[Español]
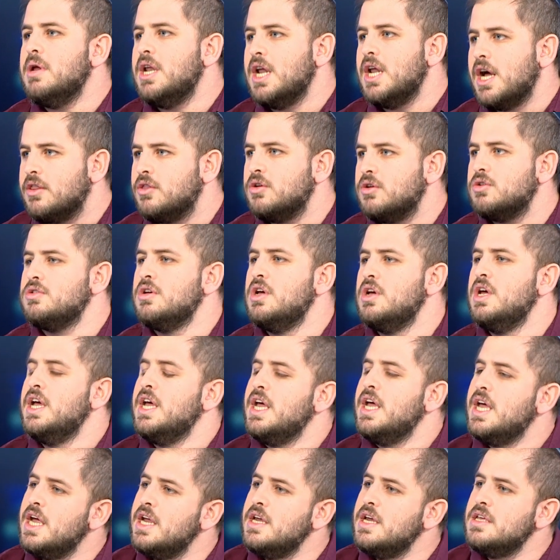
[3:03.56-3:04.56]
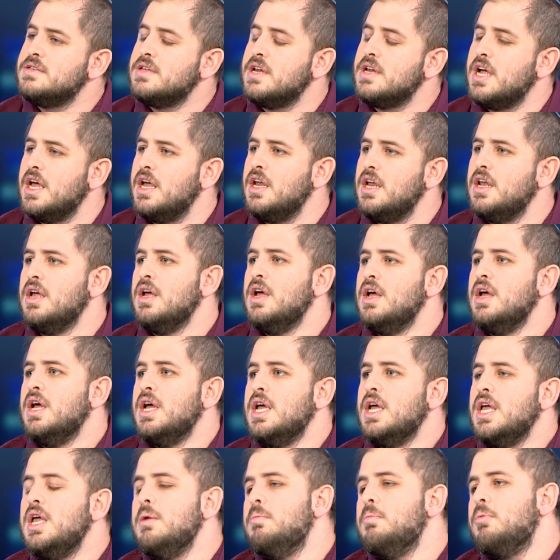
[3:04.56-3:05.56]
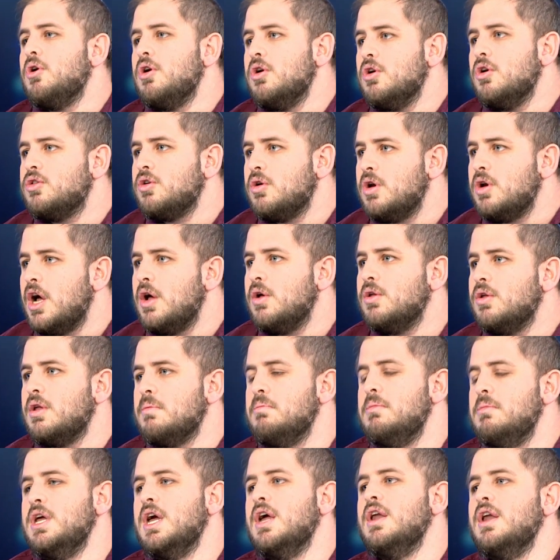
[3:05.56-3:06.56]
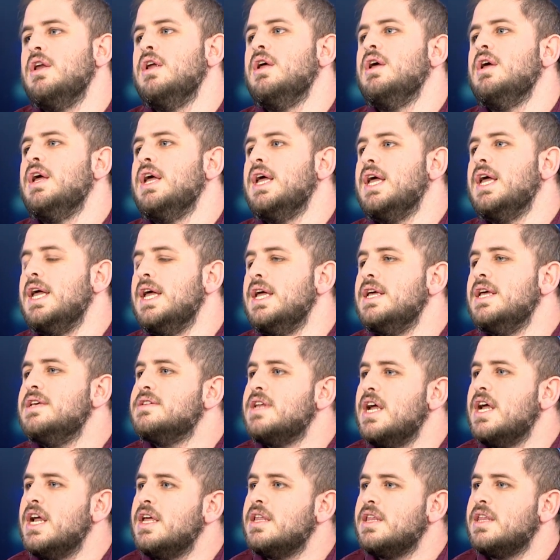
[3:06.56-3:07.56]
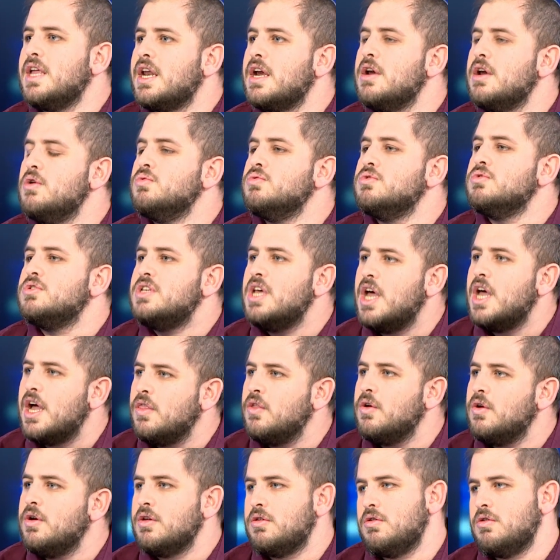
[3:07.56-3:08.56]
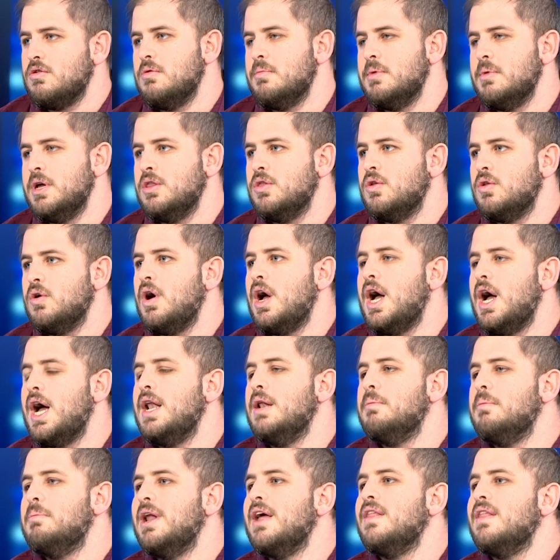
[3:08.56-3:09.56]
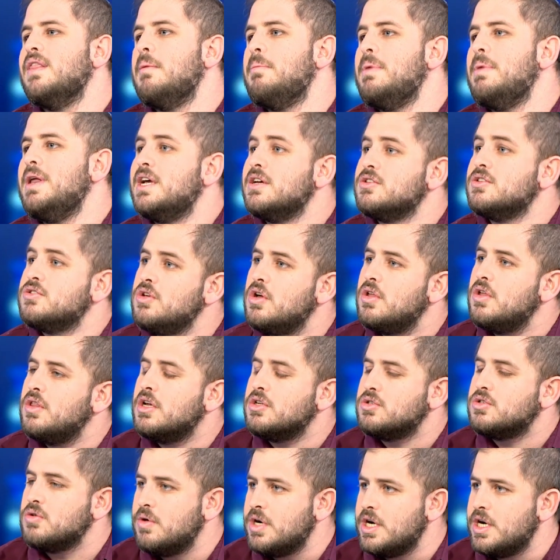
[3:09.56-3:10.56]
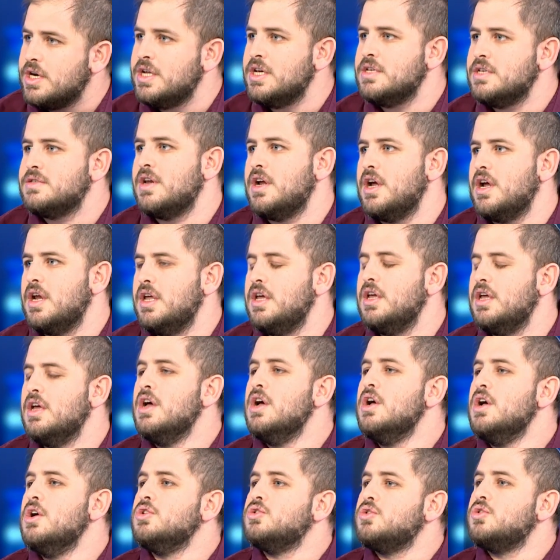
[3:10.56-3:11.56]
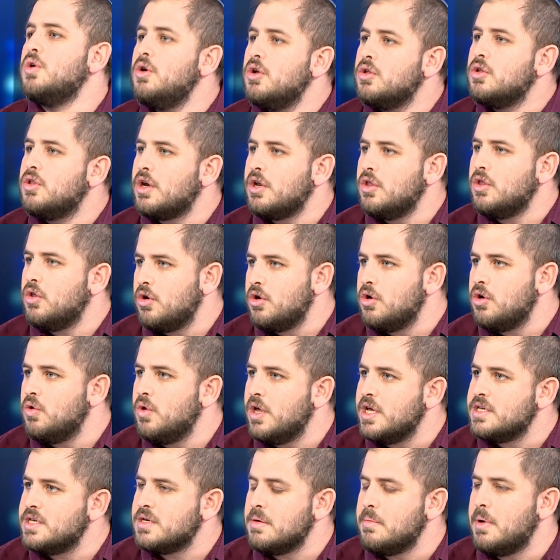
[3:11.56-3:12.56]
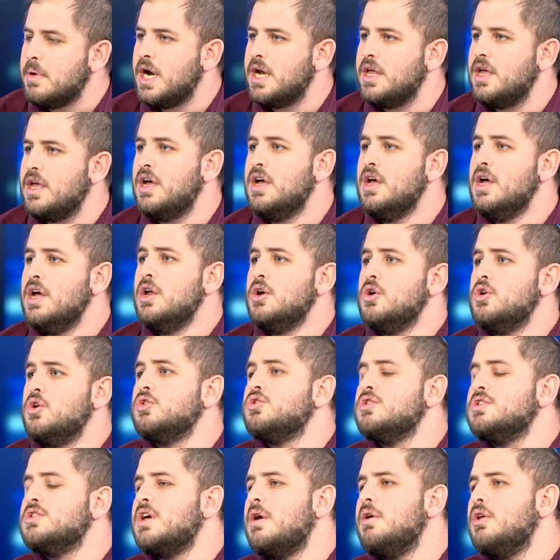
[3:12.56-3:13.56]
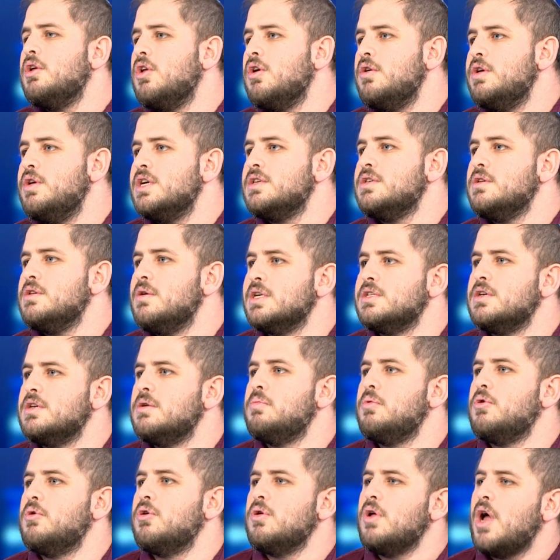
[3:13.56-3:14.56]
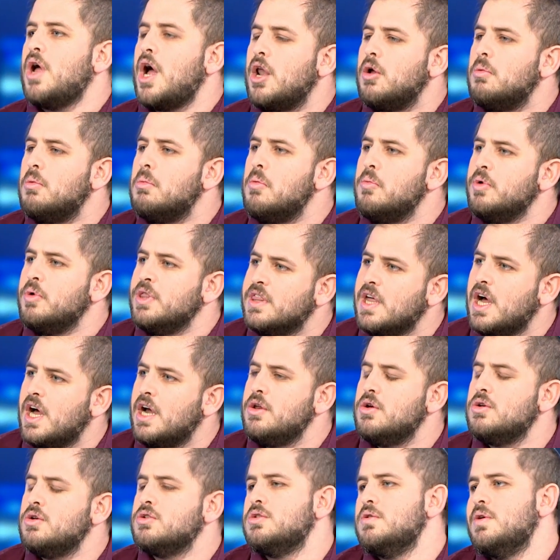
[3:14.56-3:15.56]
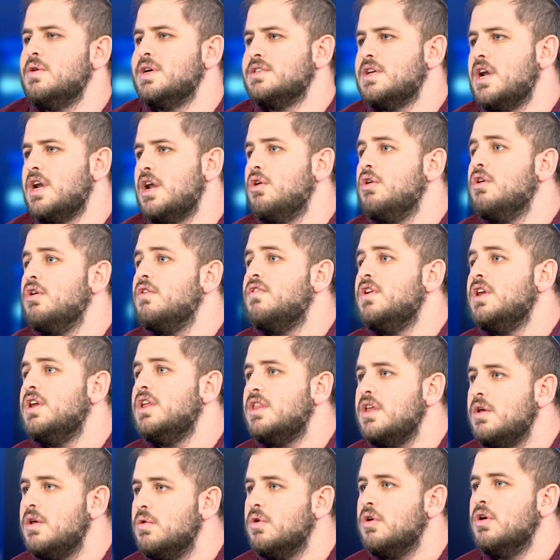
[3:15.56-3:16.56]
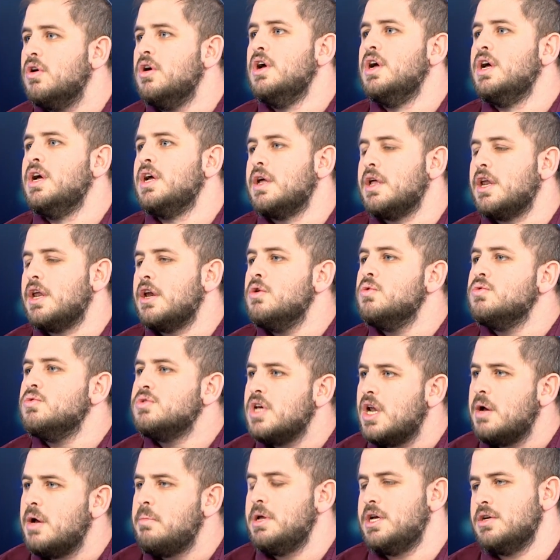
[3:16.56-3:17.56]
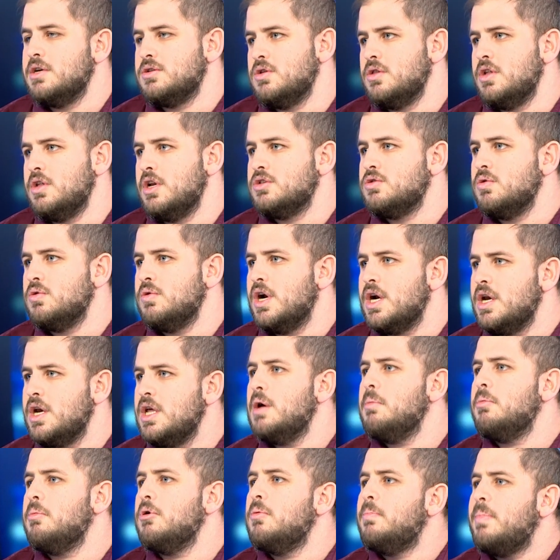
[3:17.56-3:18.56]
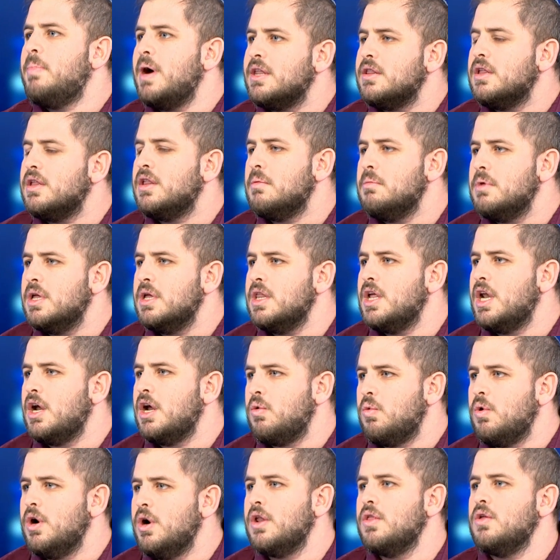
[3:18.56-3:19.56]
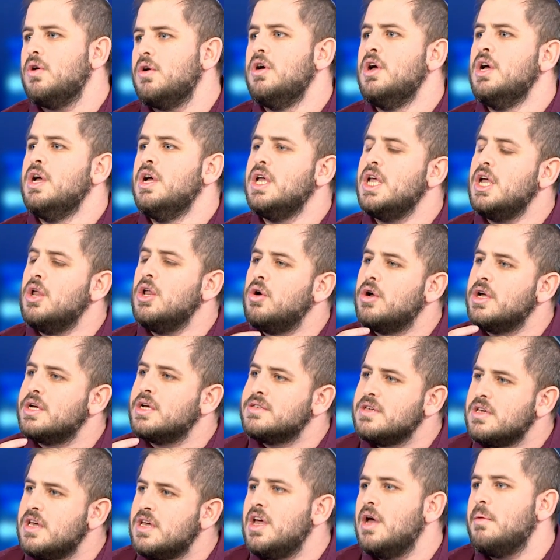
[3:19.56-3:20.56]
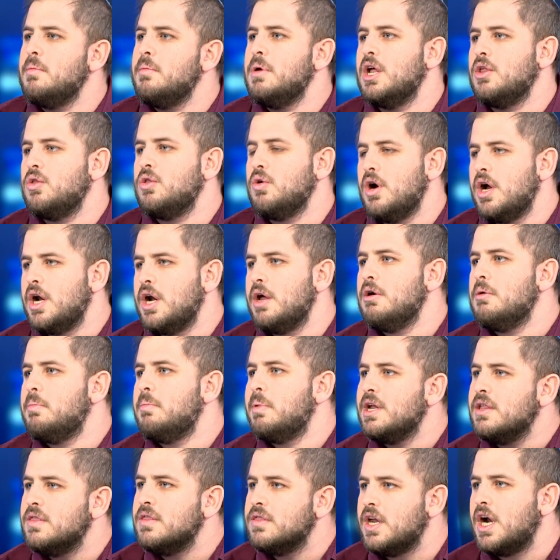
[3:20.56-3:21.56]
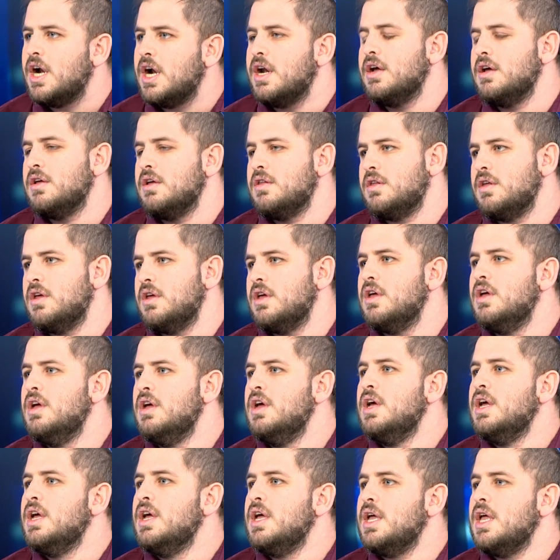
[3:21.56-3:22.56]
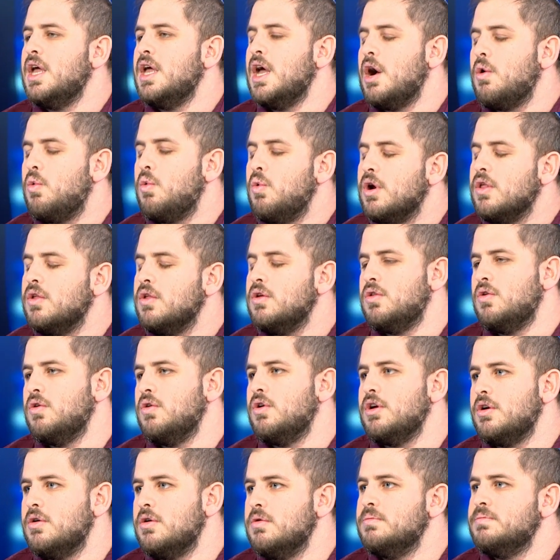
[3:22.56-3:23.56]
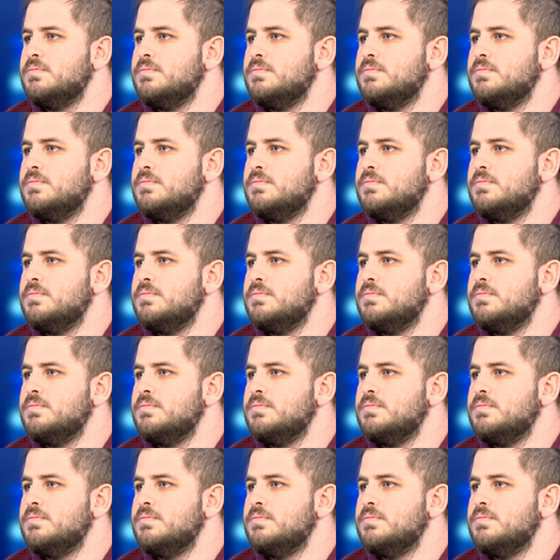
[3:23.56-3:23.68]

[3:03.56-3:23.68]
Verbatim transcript: Emiratos en Israel. Y por el otro lado también, eh, Israel está renunciando en este momento al plan de aplicación de la soberanía israelí son los territorios de Judá y Samaria. No se sabe todavía si va a ser por algo momentáneo o si va a ser algo definitivo que renuncie a la aplicación de la soberanía, pero es parte también del acuerdo y de lo que exigía Emiratos Árabes para entrar en este eh, acuerdo histórico.